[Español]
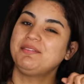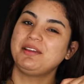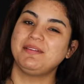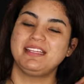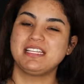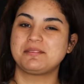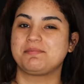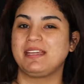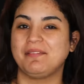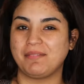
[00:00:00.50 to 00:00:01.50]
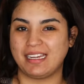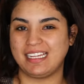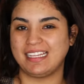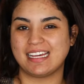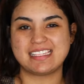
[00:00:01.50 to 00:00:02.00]
mis bellas,
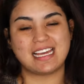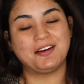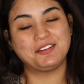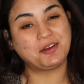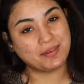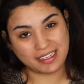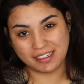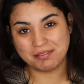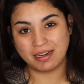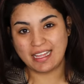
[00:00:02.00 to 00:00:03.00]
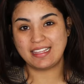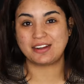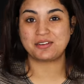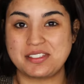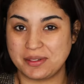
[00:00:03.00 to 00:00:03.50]
bienvenidas a otro viernes más de
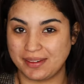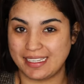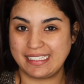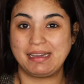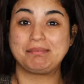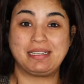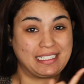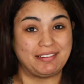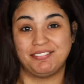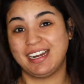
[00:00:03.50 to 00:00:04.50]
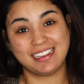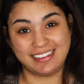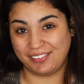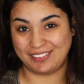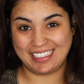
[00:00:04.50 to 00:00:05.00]
Roxy Bella para verte